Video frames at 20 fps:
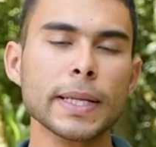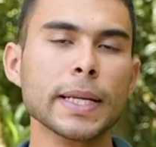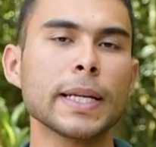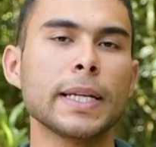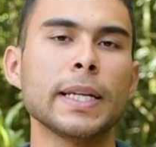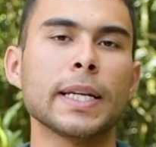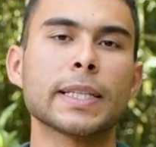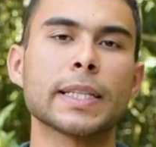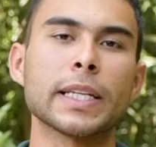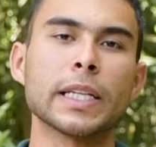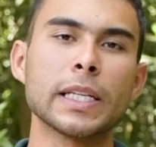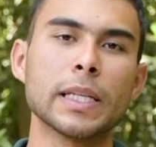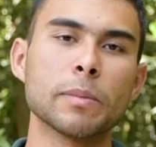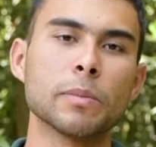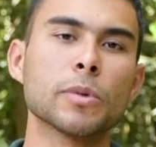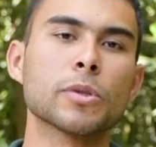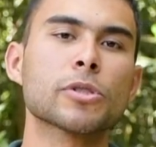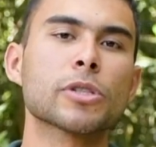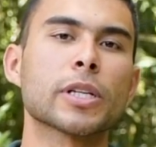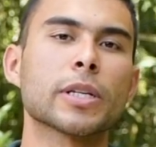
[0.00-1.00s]
La
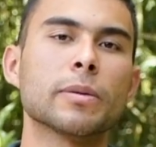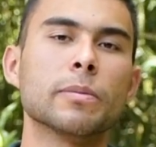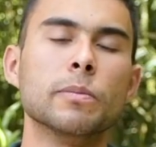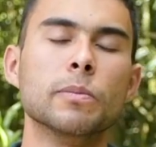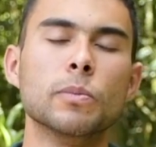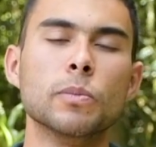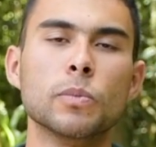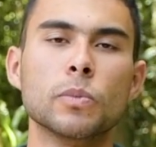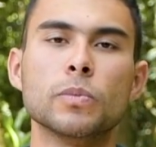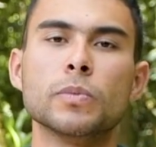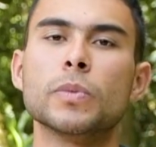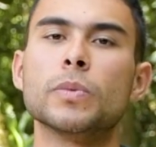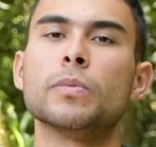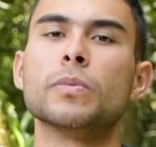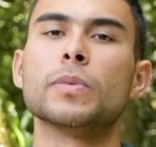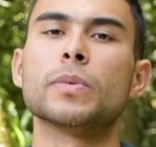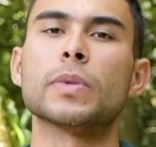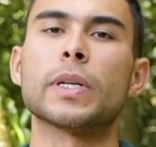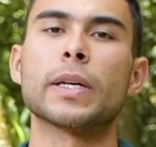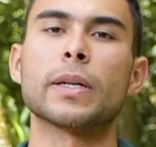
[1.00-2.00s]
tenemos
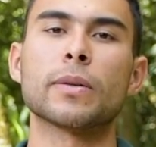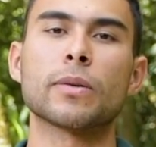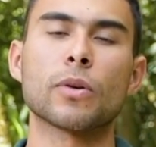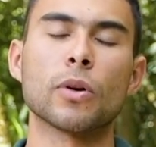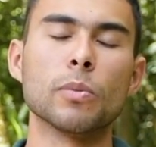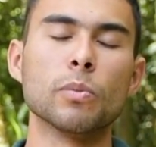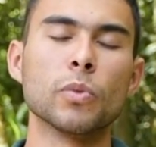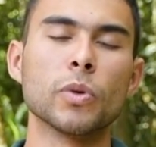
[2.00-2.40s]
con